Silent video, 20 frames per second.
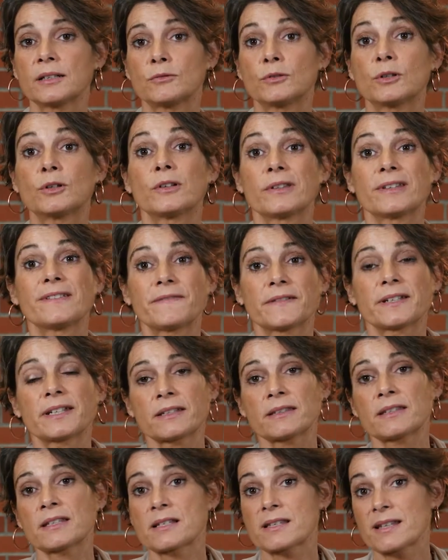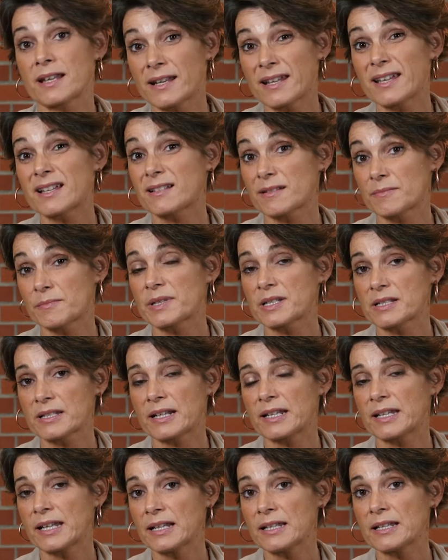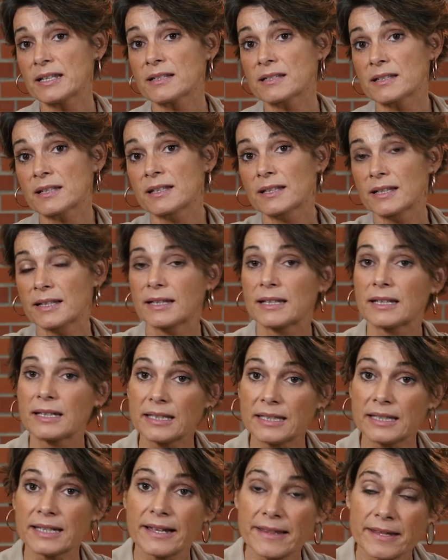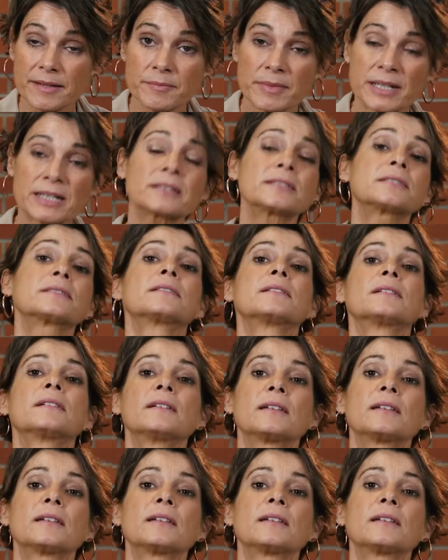luego diferentes áreas empresariales y además